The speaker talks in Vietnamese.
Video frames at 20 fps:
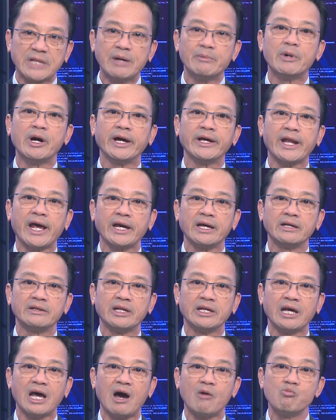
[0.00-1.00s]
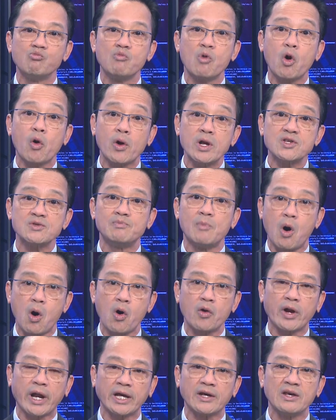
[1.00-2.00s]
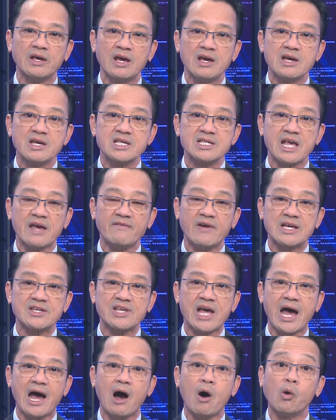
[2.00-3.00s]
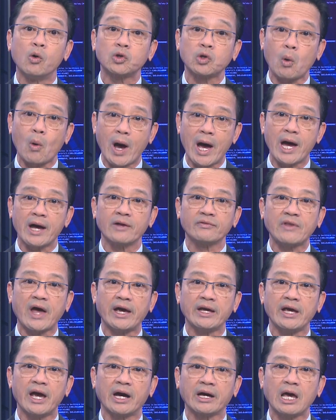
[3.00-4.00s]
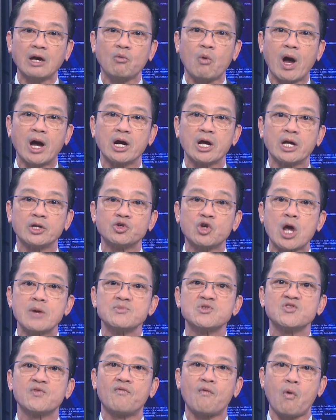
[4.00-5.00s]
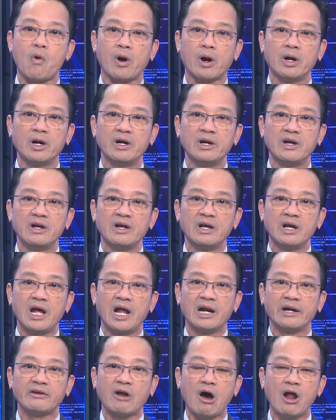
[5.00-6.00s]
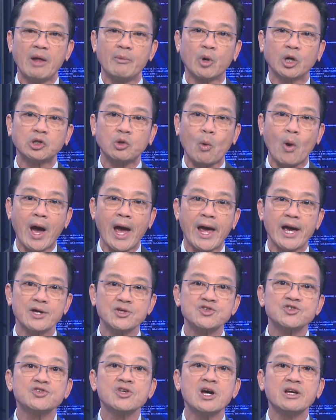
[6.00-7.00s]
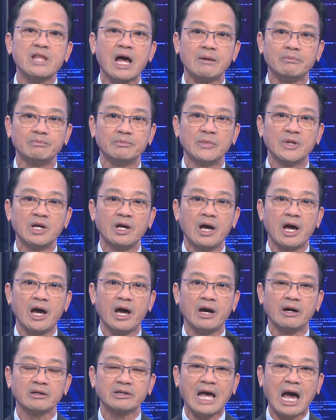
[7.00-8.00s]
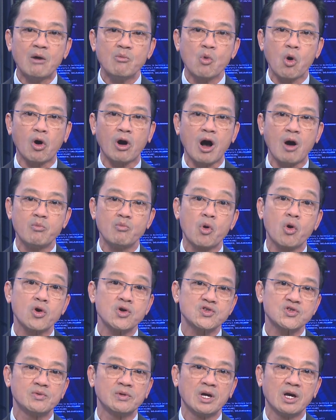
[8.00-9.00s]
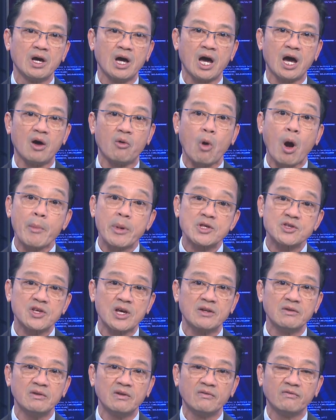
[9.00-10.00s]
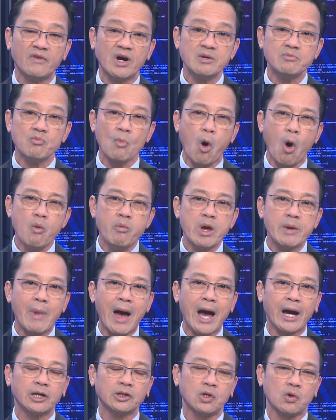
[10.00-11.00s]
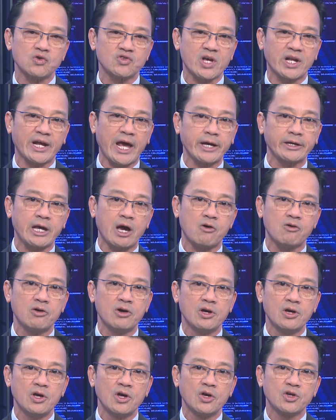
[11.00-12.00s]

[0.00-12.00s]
tháng 10 này thì ông Morris Moore này sẽ phải ra hầu tòa tại cái quận Chelmsford À, đó là một cái tòa án sơ thẩm à, cáo buộc ông Morris à, Robinson với 43 cái tội danh khác nhau